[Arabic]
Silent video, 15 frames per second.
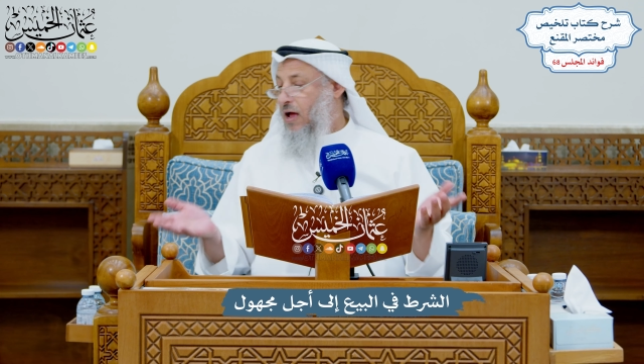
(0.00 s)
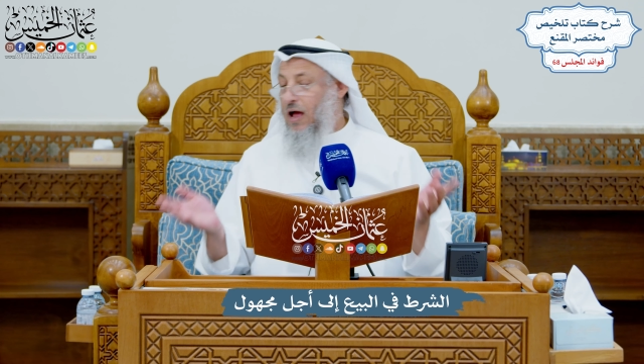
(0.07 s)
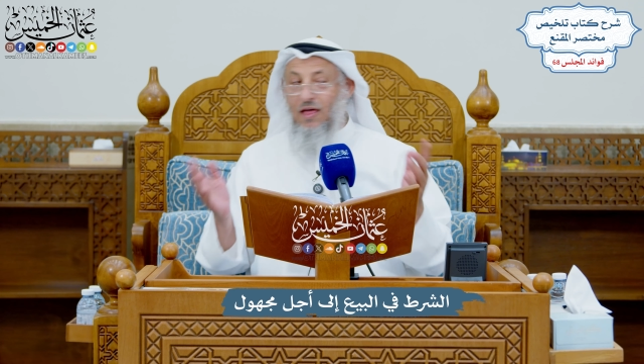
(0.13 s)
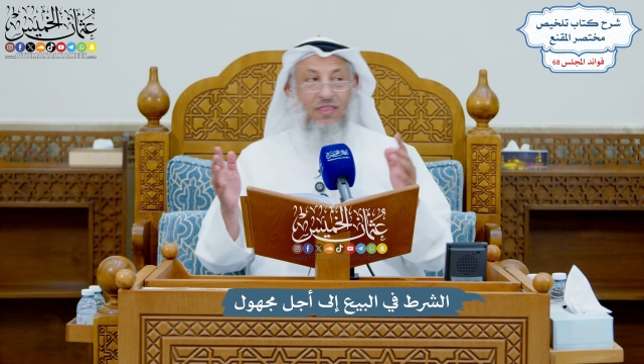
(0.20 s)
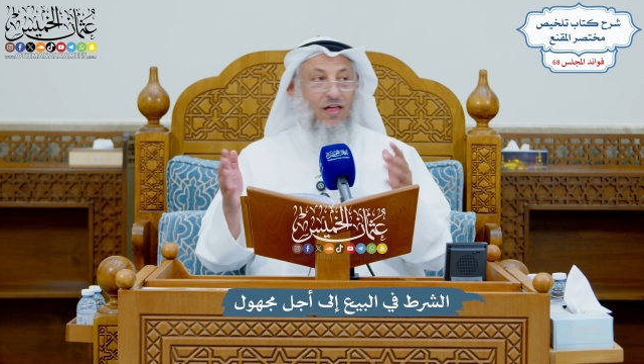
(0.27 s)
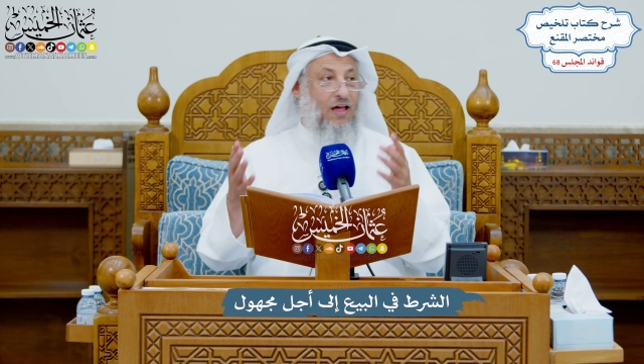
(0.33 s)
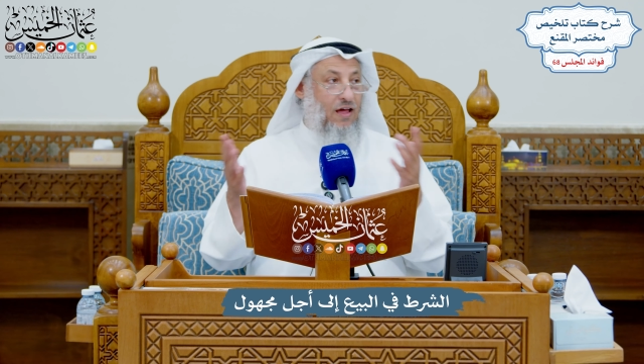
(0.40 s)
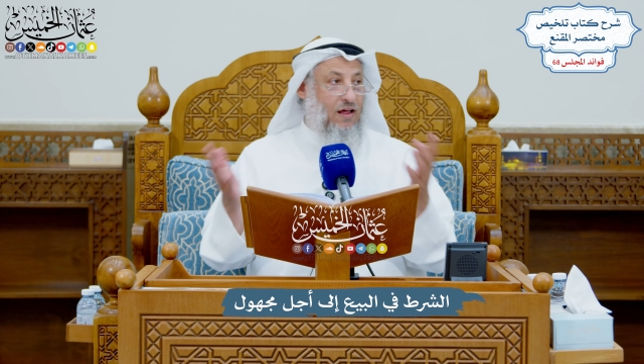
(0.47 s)

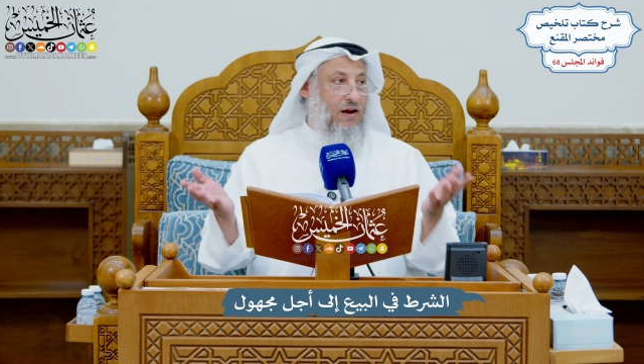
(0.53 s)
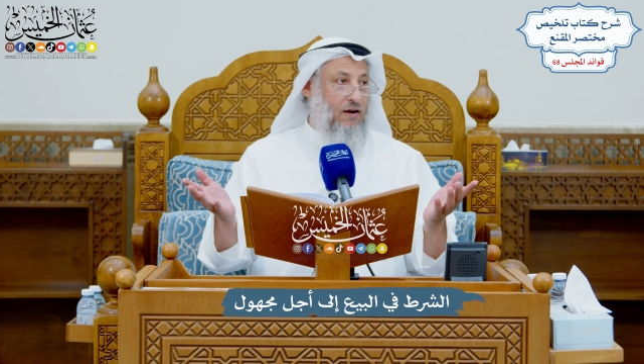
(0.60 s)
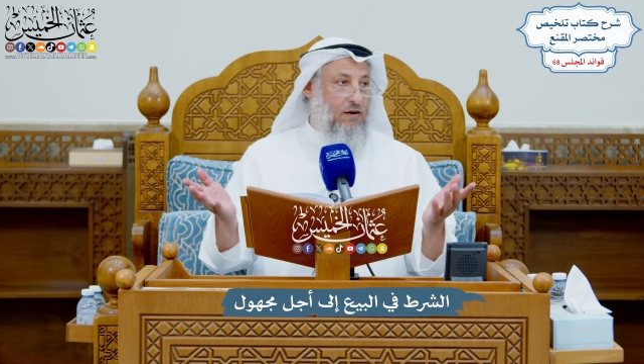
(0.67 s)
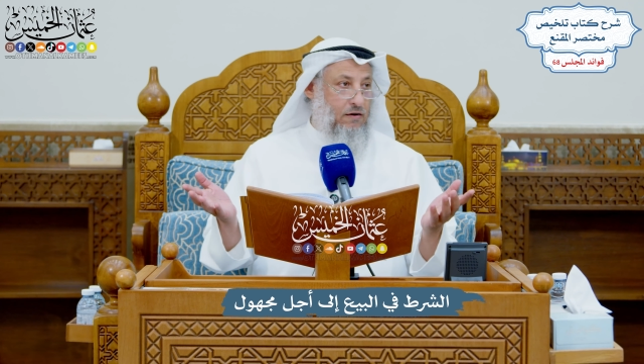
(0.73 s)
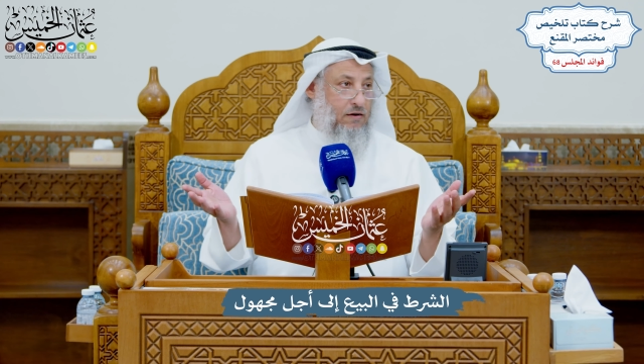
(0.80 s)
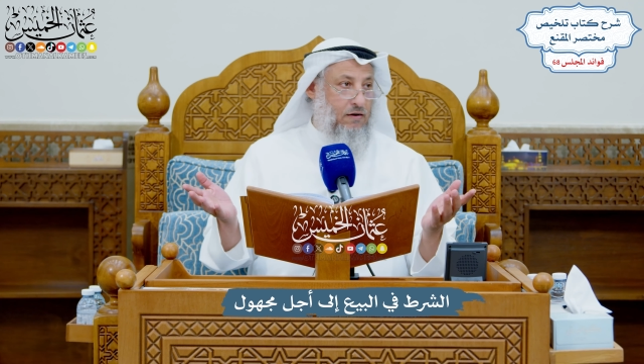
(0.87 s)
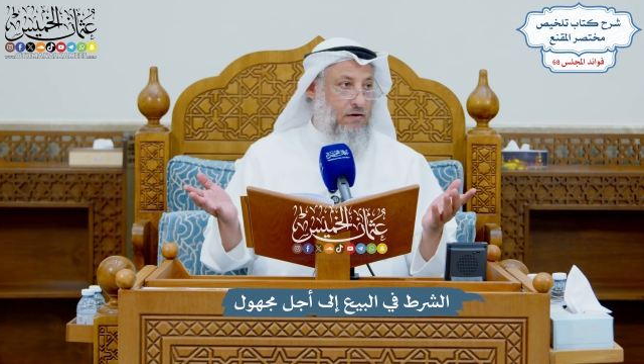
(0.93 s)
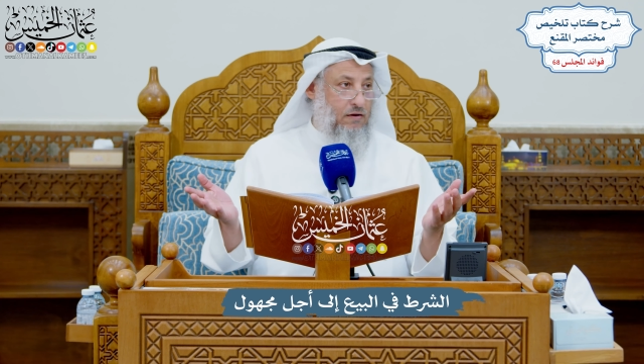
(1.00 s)
هذا غرر
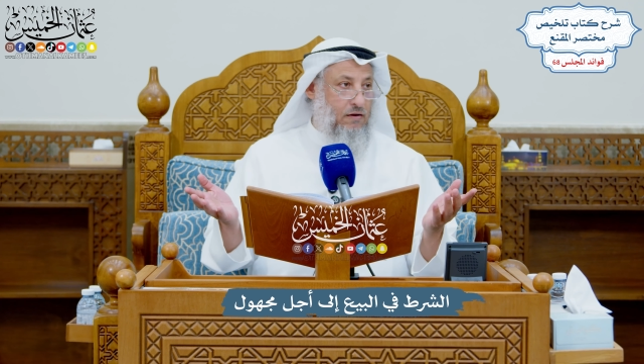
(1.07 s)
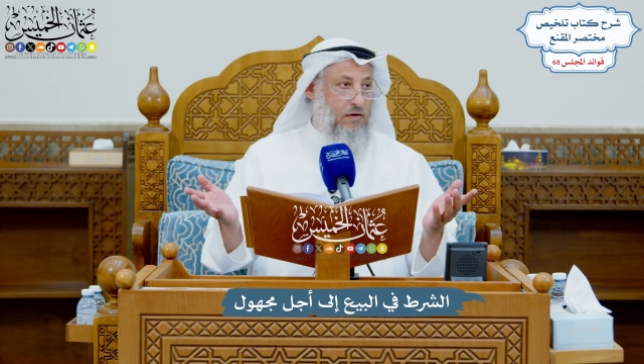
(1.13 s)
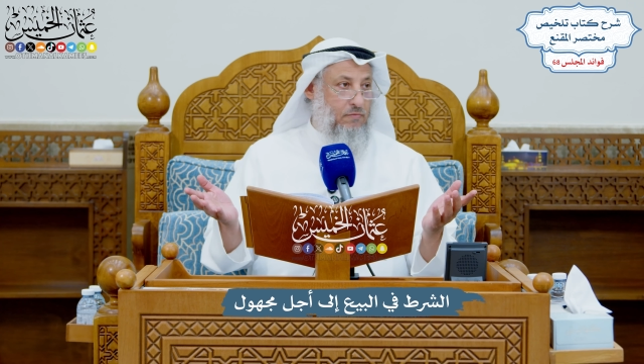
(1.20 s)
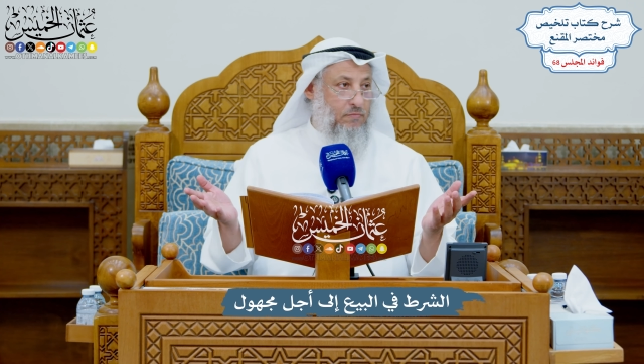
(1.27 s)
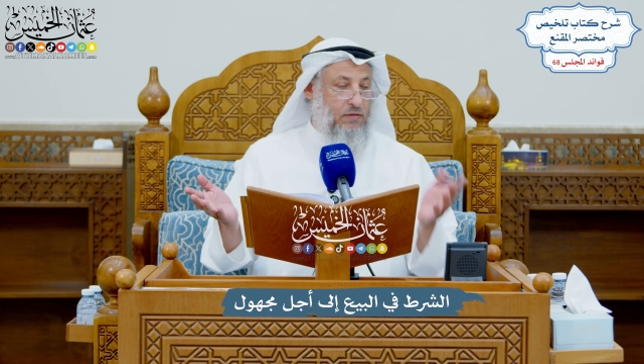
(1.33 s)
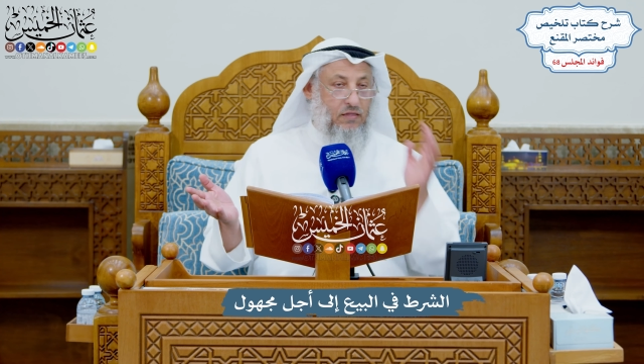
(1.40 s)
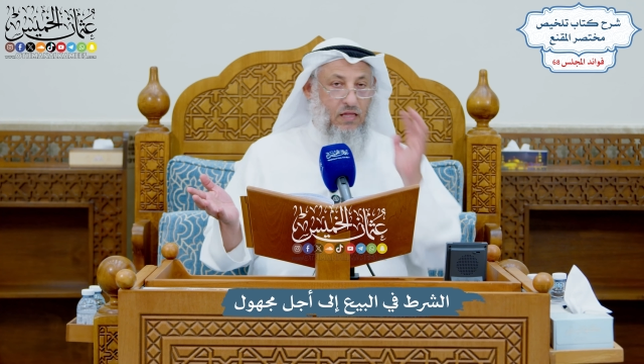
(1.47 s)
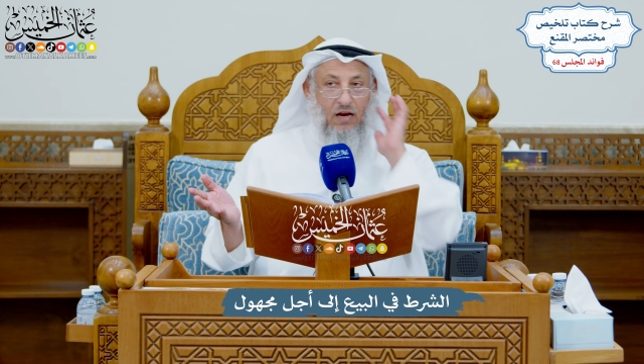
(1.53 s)

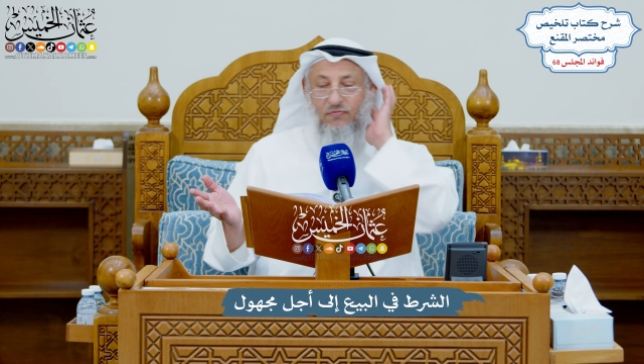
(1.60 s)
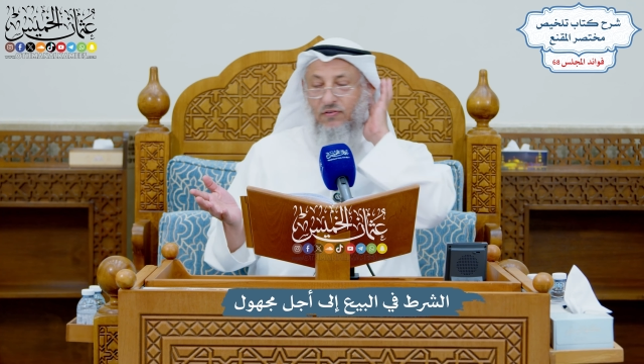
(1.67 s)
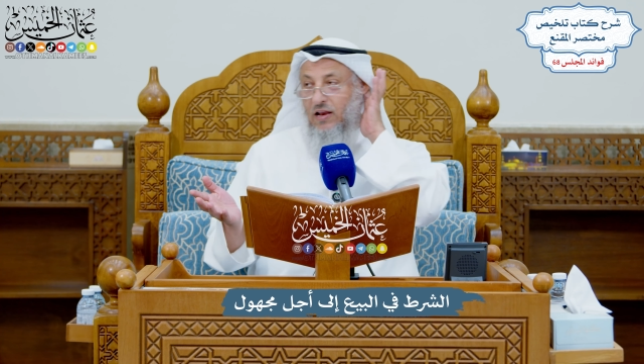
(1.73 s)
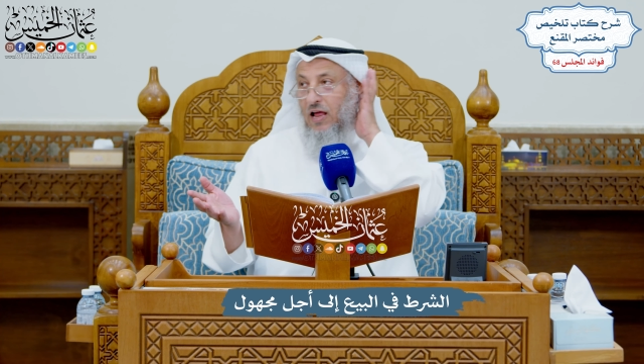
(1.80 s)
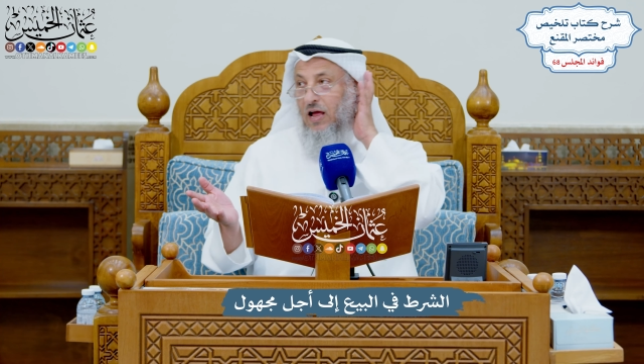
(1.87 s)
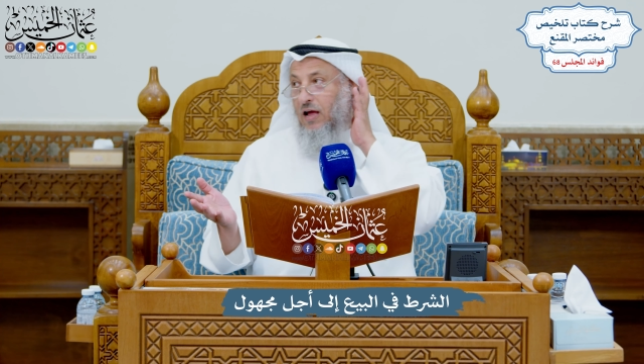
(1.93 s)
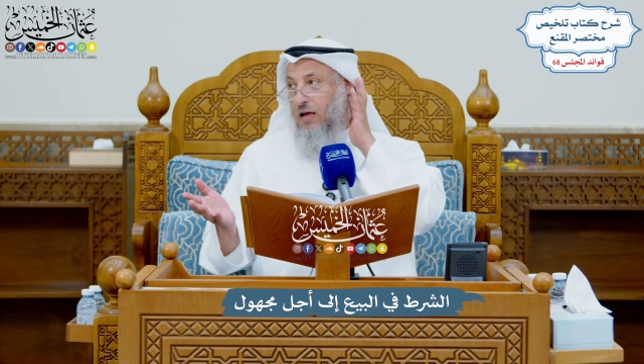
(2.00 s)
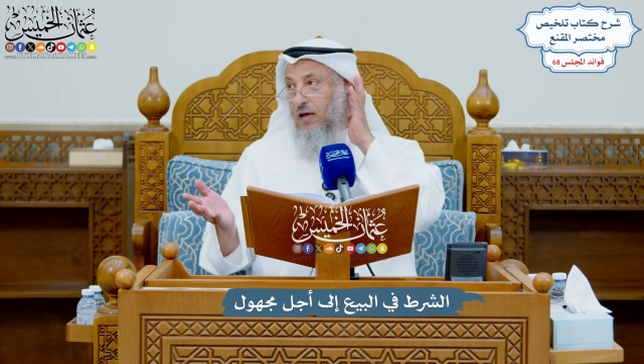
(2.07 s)
بالطرف
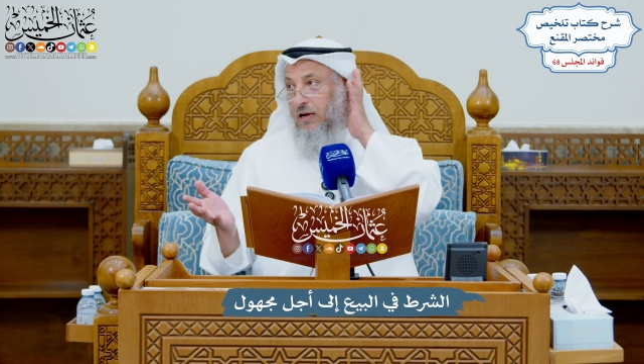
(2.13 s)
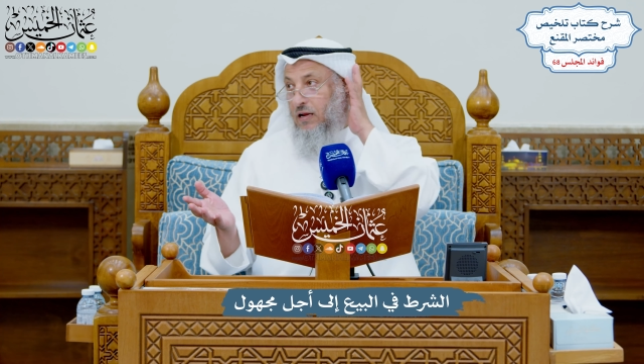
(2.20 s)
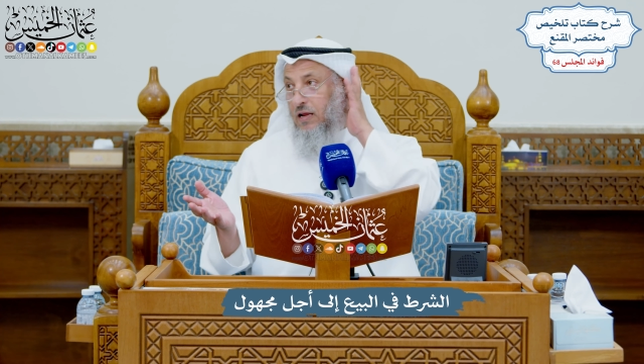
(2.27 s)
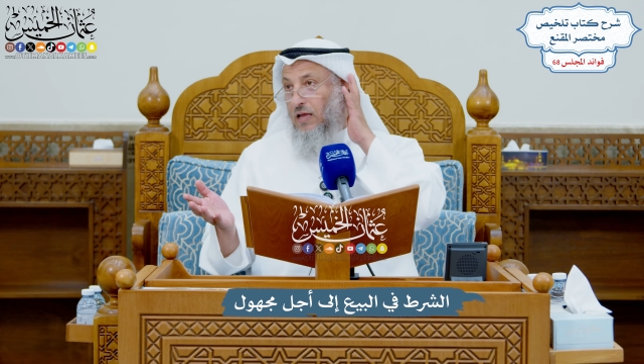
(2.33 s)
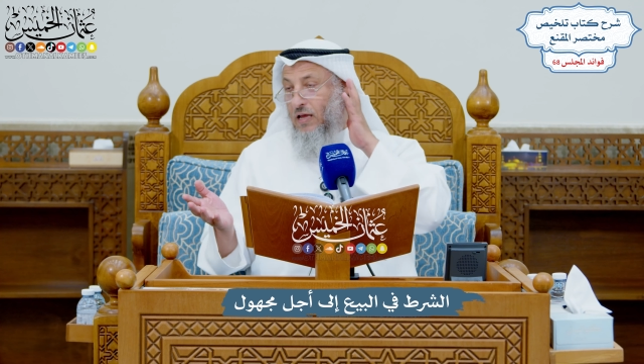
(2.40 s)
الآخر